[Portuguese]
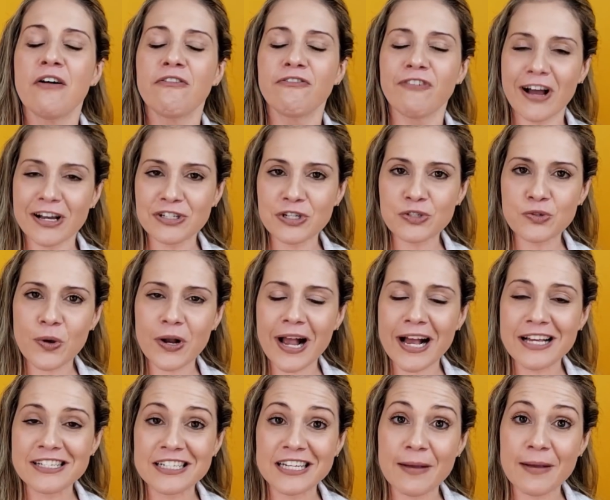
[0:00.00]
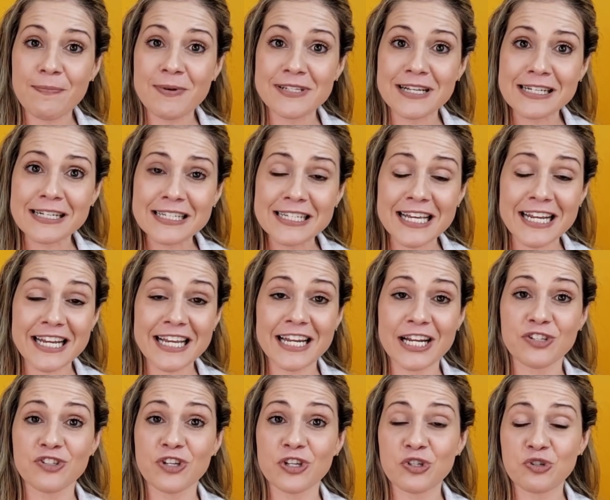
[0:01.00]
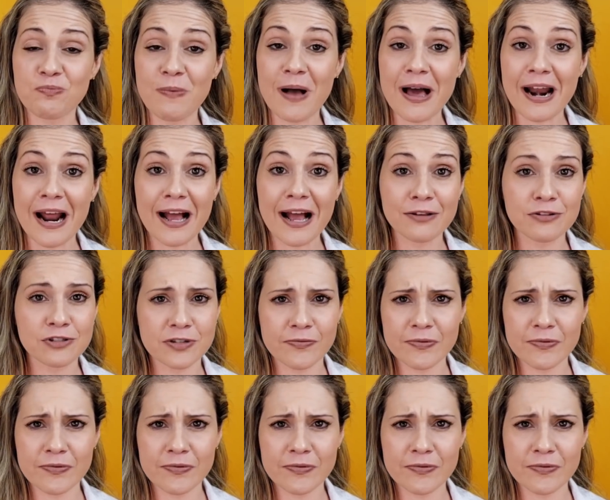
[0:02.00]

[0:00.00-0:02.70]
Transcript: Faz na sua casa, que apesar de serem ingredientes baratos,